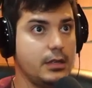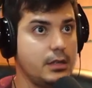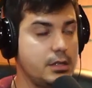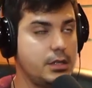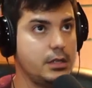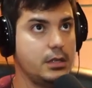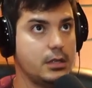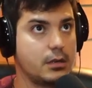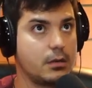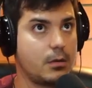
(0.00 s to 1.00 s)
ali
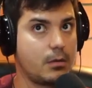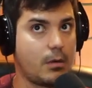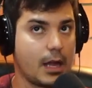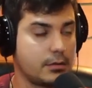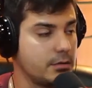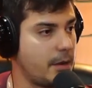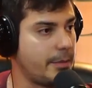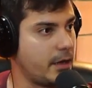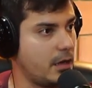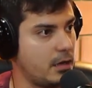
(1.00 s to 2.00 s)
de 4 da
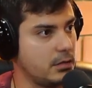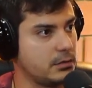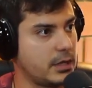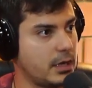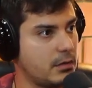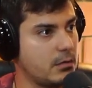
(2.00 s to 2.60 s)
manhã, né?